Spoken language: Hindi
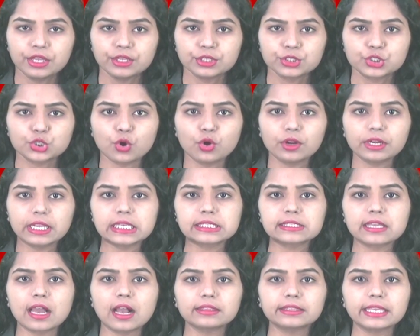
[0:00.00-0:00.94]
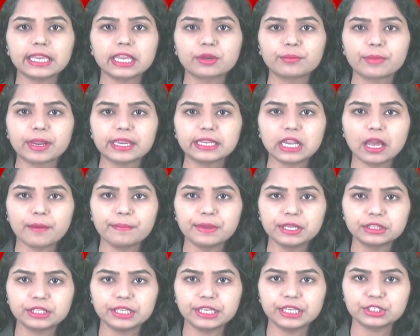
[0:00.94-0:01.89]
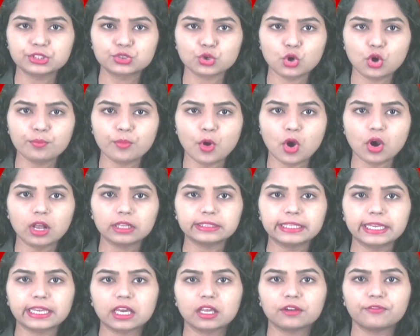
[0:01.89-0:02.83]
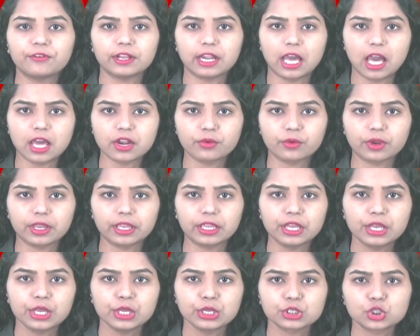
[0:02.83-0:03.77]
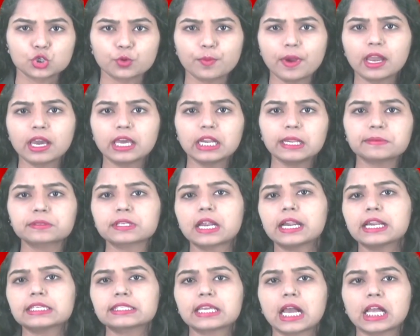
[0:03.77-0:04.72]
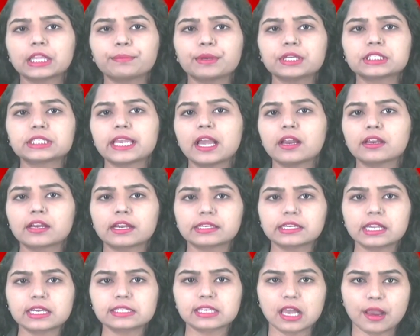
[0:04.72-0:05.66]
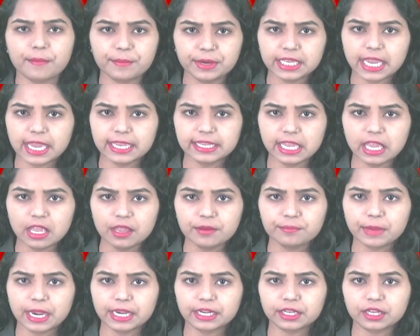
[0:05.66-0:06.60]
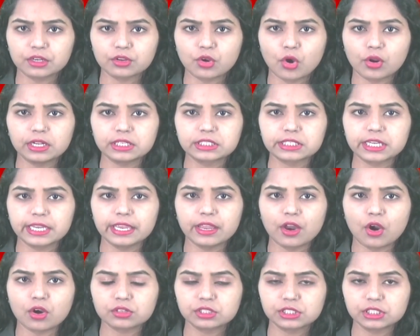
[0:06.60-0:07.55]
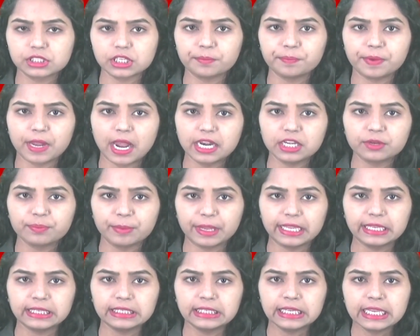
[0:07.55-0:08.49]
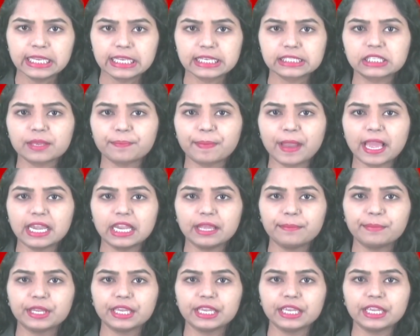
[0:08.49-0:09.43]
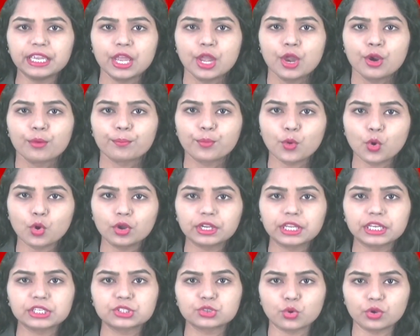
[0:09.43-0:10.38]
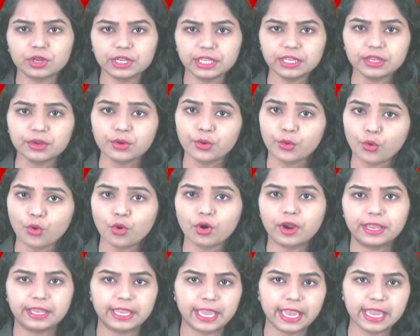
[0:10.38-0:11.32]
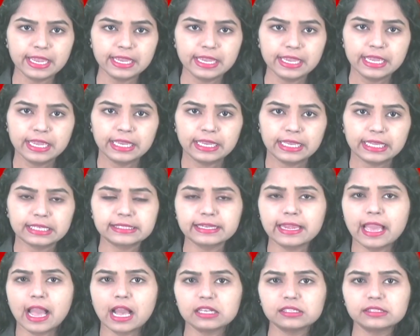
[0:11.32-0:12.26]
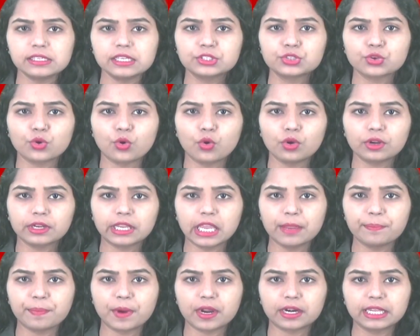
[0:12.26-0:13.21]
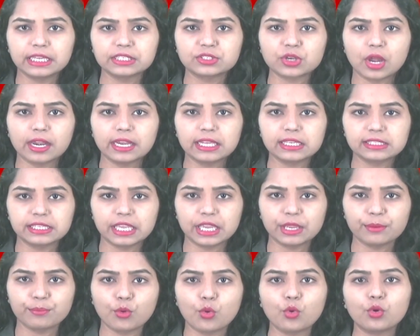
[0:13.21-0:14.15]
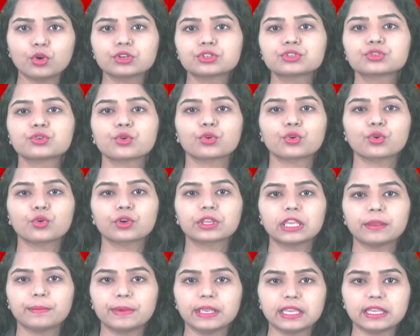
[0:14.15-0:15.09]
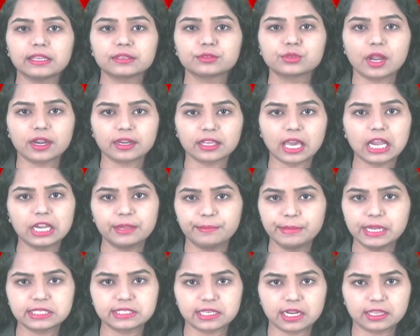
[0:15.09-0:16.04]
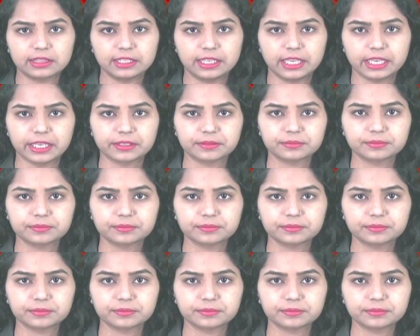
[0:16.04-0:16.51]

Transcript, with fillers: चोर के साथ एक महिला भी थी जो मौका देखकर फरार हो गई सुबह करीब साढ़े सात बजे यह घटना सामने आई है मेडिकल कॉलेज के ऑक्सीजन प्लांट में इससे पहले भी बोर की चोरी हो गई है इस लिहाज से चोर के पकड़े जाने से बोर चोरों की भी जानकारी मिल सकती है